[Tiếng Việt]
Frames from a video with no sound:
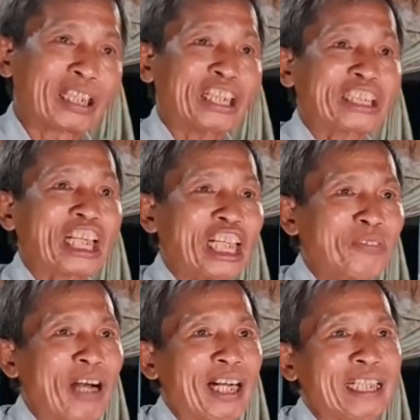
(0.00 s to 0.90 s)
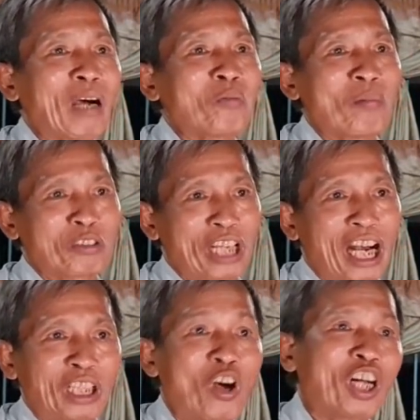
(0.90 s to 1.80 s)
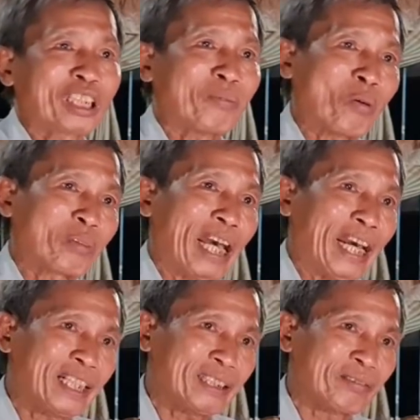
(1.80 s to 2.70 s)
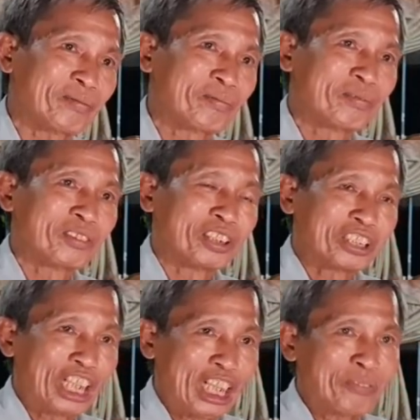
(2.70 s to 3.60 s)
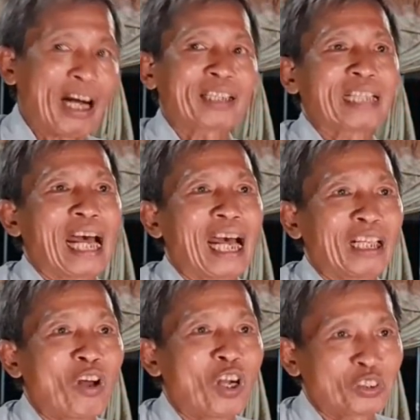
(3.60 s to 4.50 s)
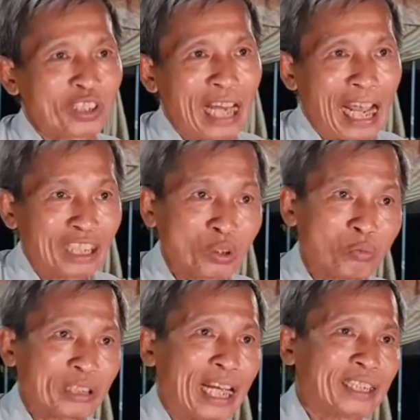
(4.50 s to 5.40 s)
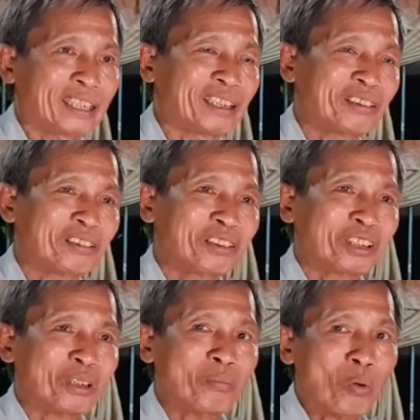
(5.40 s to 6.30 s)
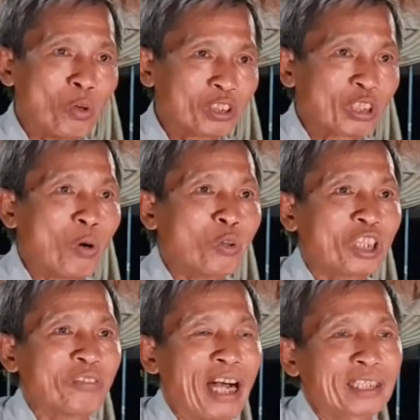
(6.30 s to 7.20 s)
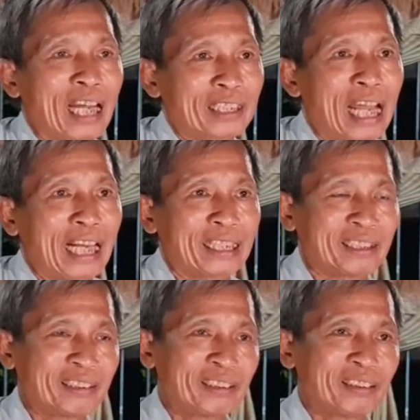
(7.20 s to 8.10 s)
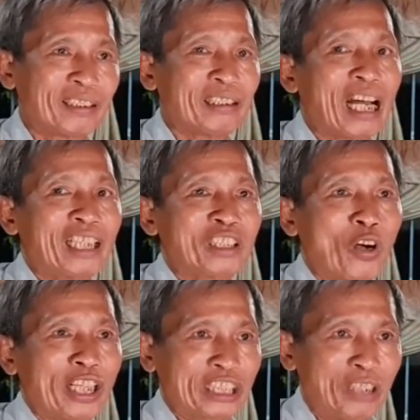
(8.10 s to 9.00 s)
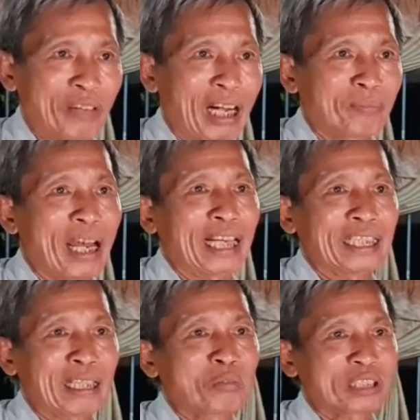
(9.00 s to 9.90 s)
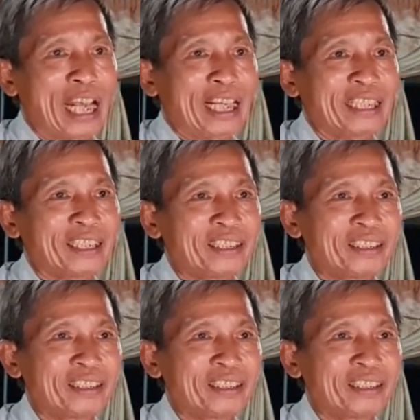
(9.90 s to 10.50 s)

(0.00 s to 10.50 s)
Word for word: thì chí phật không bao giờ lo cho một kẻ chí phật là lo cho cả chúng sanh muốn tu như phật đã thành nên noi chí phật mà hành không sai